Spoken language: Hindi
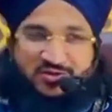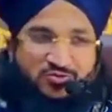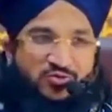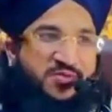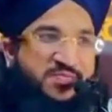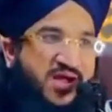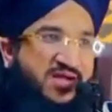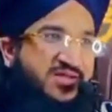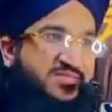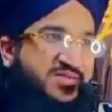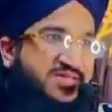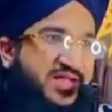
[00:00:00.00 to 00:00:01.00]
रसूल
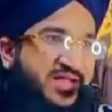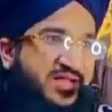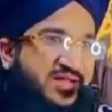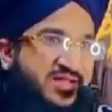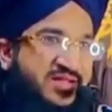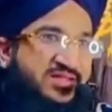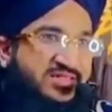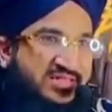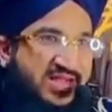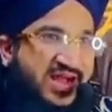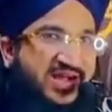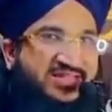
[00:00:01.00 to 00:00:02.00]
पाक ने बताया
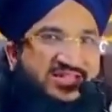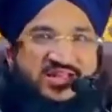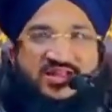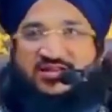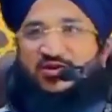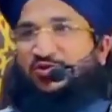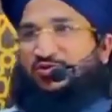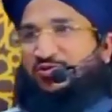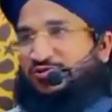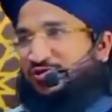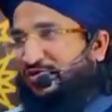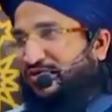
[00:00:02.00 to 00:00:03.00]
ज़क़़त देते हो
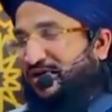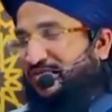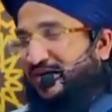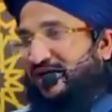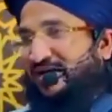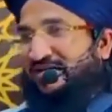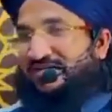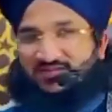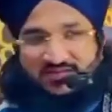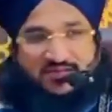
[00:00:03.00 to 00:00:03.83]
दूसरों के माल